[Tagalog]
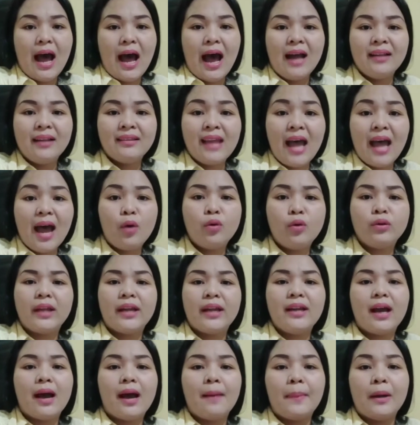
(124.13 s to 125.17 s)
Ang takot
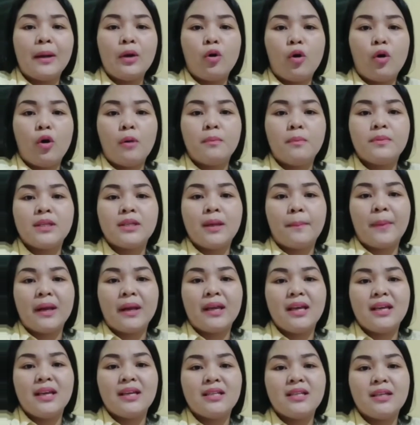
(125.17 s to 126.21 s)
ay nakapaloob sa
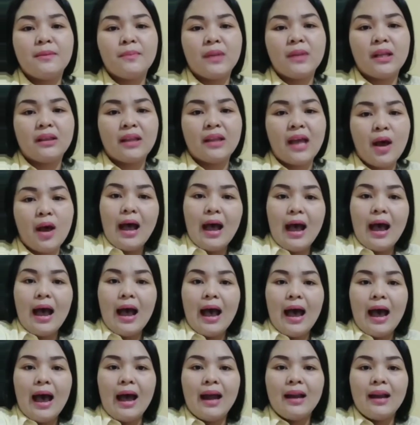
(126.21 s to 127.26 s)
pag-iisip ng tao.
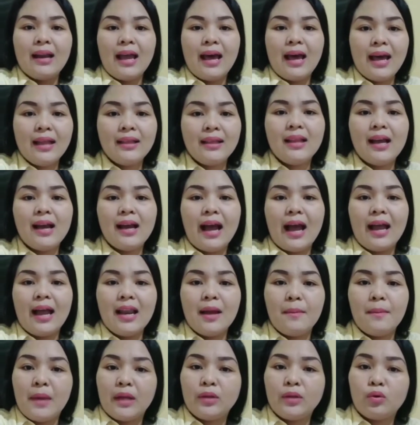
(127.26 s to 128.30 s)
Ang lahat ng
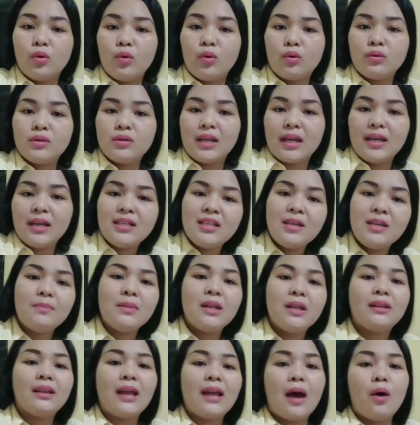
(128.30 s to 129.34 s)
kaalaman tungkol sa isip
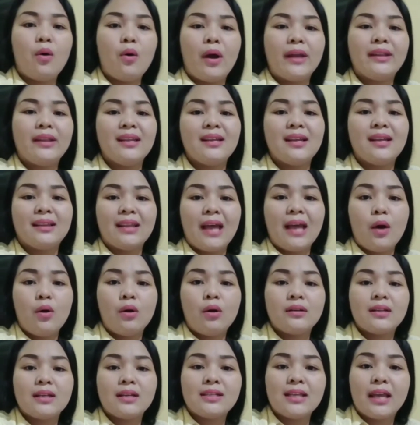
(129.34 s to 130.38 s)
ng tao ay
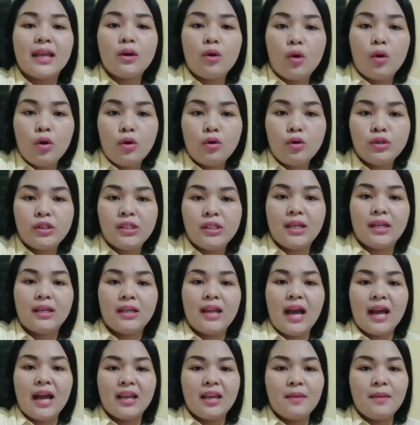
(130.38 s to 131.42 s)
tinatawag na psychology
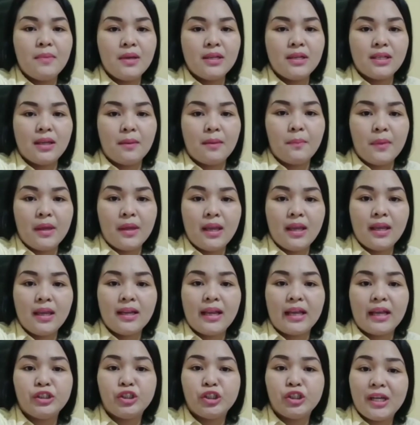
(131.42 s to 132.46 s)
na ang ibig
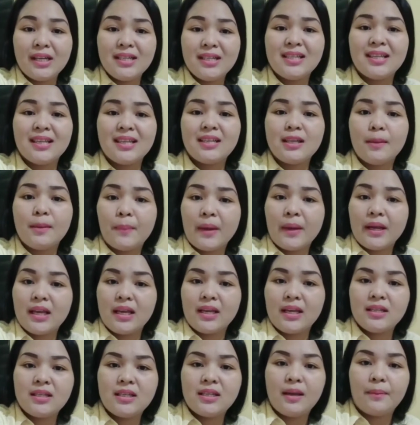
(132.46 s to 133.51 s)
sabihin ay siyensya sa
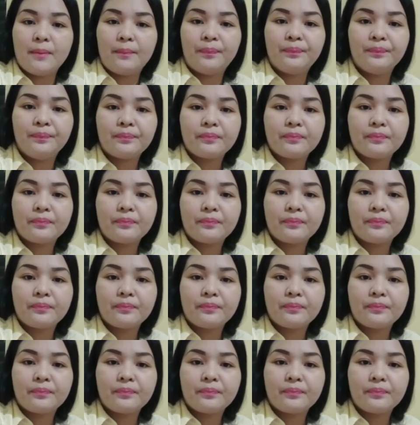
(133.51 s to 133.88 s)
pag-iisip.